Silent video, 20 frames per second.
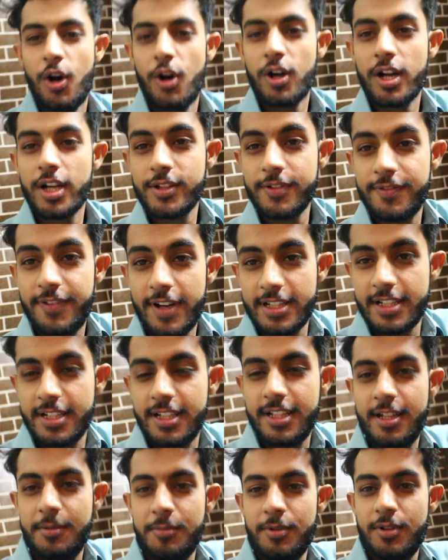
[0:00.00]
ओके तो
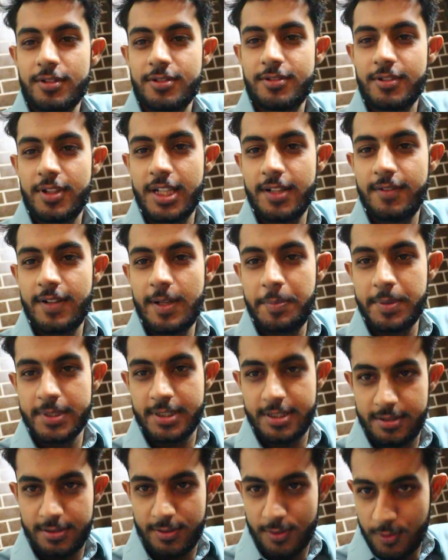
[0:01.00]
फाइनली हम लोग जो है
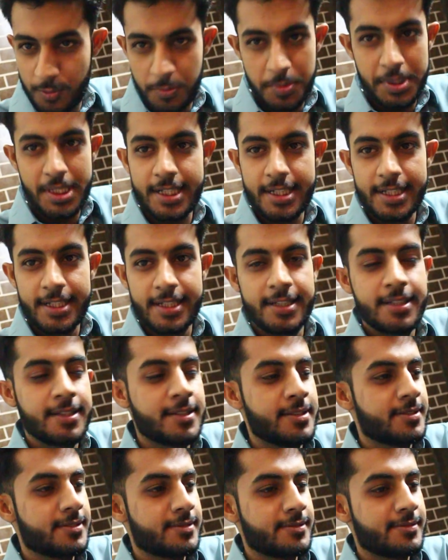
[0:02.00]
वापस रूम में आ गए
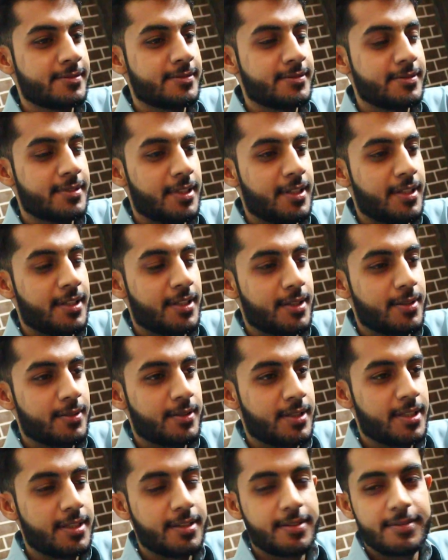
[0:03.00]

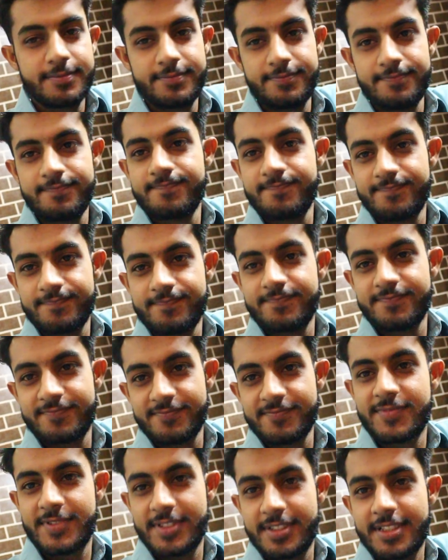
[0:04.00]
क्योंकि
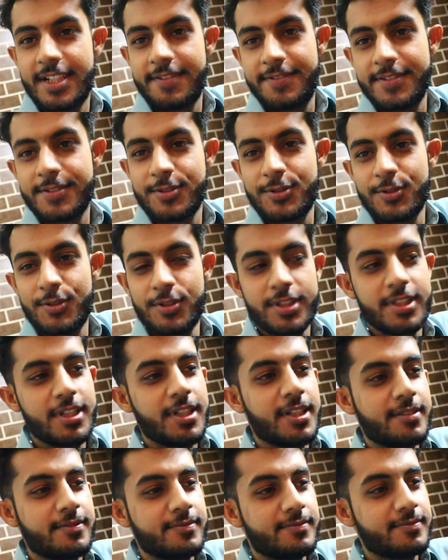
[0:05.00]
काफ़ी कुछ हो
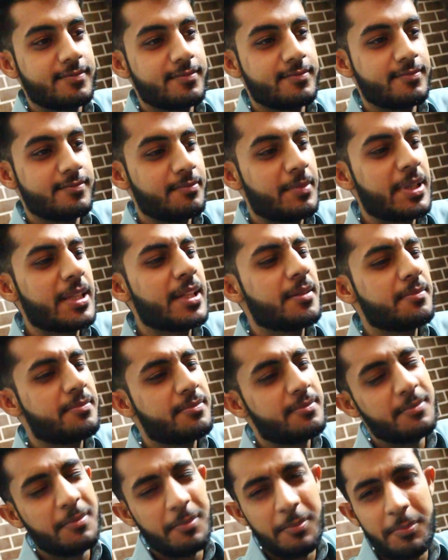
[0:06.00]
गया
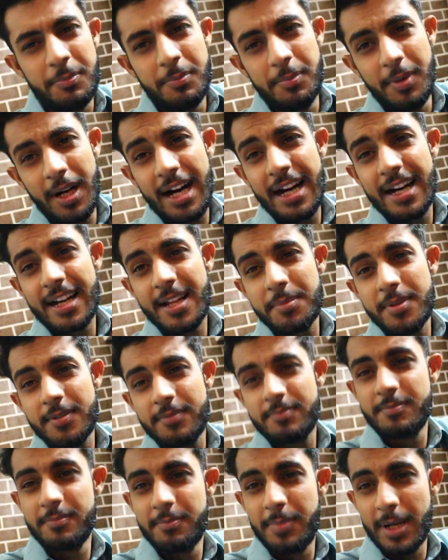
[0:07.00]
मतलब बाहर अभी
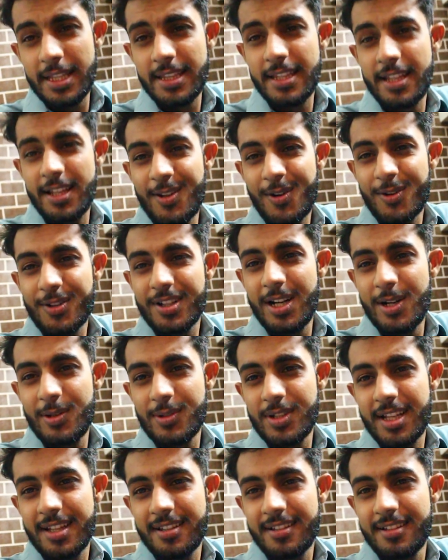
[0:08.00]
बंद है
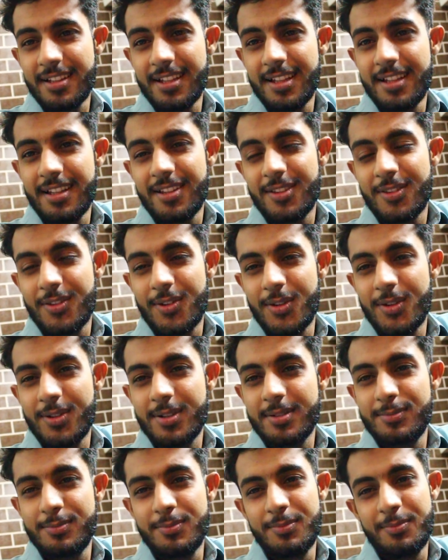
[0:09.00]
लॉकडाउन है तो
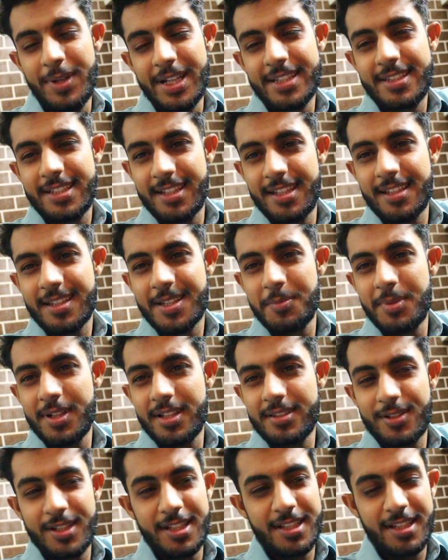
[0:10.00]
बेहतर यही कि
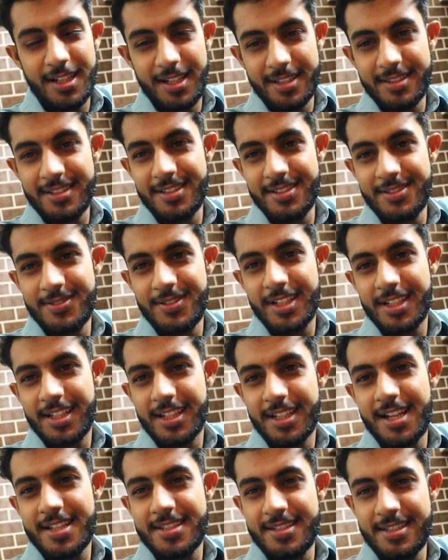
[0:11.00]
बंद थोड़ा अंदर एंजॉय
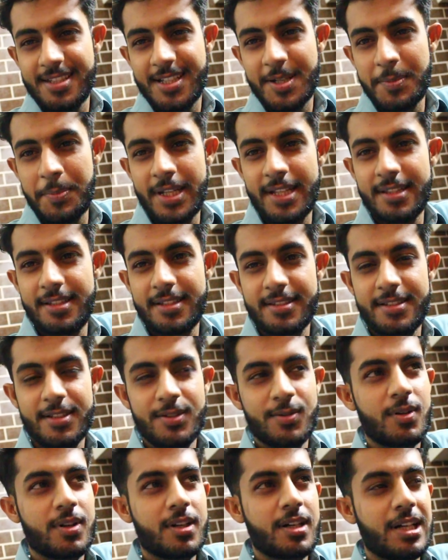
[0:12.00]
करे आज ईद का पहला दिन था
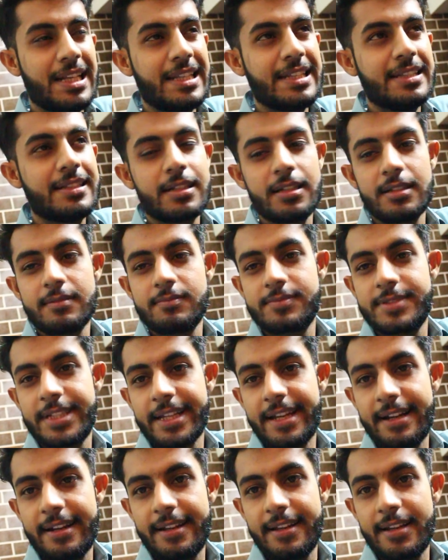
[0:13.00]
तो कल ईद का
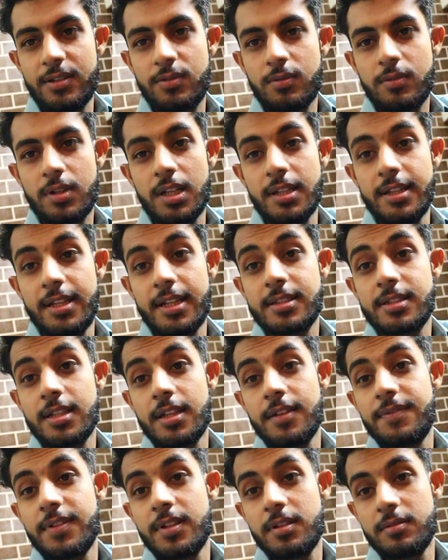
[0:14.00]
सेकेंड डे है तो कल देखते
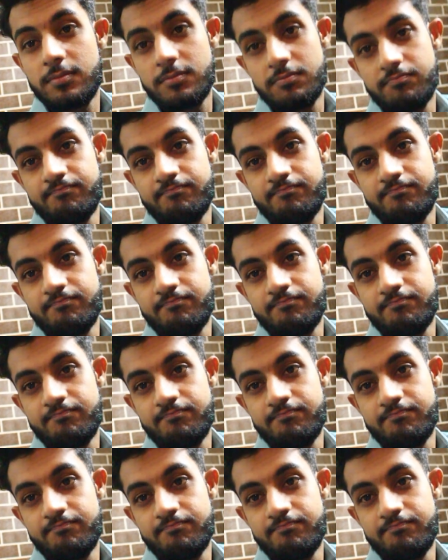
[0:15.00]
हैं फिर